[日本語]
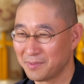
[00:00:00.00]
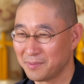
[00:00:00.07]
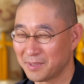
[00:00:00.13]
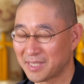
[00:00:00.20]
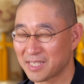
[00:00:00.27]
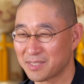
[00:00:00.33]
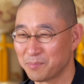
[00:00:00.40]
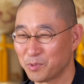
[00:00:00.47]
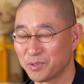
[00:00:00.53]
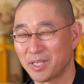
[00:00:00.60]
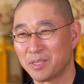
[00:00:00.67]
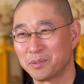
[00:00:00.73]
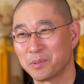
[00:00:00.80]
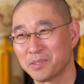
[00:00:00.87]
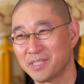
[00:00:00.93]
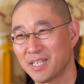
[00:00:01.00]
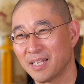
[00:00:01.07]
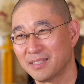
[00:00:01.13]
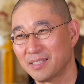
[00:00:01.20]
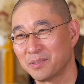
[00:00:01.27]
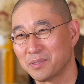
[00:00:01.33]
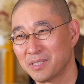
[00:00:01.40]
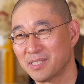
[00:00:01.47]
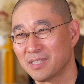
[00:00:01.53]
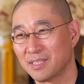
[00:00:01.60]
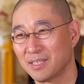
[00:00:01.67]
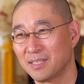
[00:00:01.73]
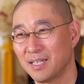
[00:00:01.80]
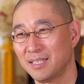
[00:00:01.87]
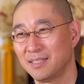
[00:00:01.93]
私モデルとしてやっていく自
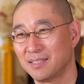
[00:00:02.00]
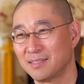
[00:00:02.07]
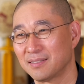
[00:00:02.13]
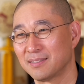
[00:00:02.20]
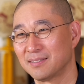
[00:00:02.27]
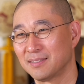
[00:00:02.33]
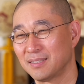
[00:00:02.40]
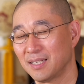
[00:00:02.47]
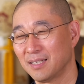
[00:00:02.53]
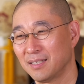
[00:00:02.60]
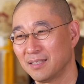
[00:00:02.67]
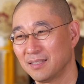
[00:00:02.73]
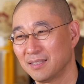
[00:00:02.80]
信がないんですって。